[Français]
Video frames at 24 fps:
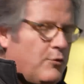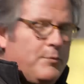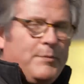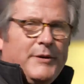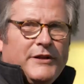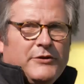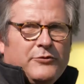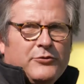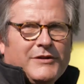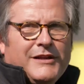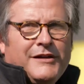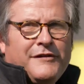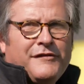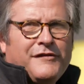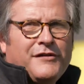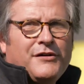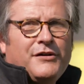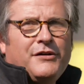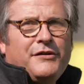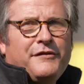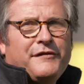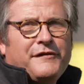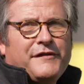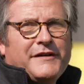coupez toutes les
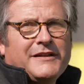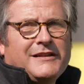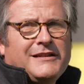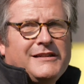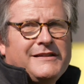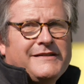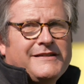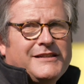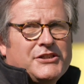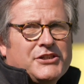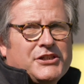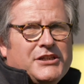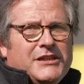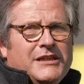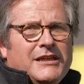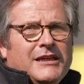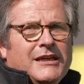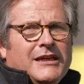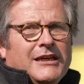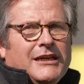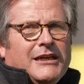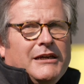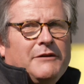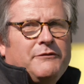feuilles, faites-les sécher
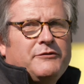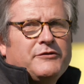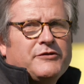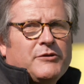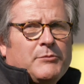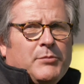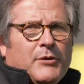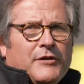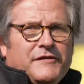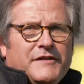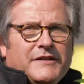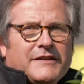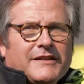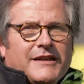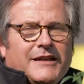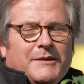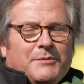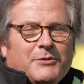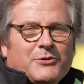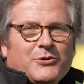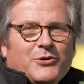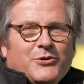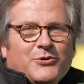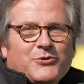et vous en profiterez
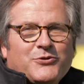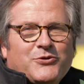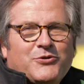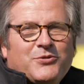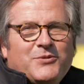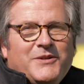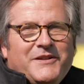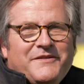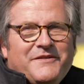pendant tout